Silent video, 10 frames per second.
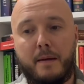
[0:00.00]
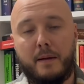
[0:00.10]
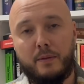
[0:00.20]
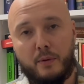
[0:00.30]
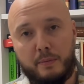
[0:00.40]

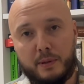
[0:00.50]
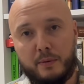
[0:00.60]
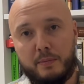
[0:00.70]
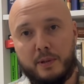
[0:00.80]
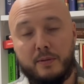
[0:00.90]
которое
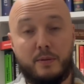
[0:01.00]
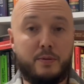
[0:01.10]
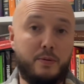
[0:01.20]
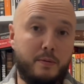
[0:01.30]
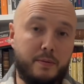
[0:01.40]
потом перешло,
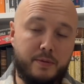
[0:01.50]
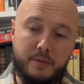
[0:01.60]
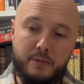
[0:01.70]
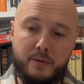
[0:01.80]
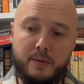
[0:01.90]
судя по
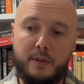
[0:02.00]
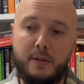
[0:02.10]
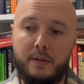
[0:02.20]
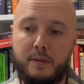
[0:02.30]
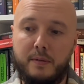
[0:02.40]
всему,
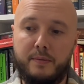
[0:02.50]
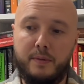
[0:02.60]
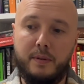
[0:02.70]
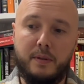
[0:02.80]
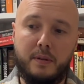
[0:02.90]
и
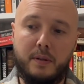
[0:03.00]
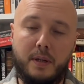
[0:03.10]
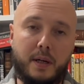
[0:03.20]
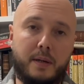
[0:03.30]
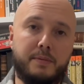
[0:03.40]
в
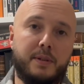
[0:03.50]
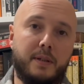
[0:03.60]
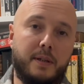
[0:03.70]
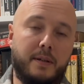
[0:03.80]
арабское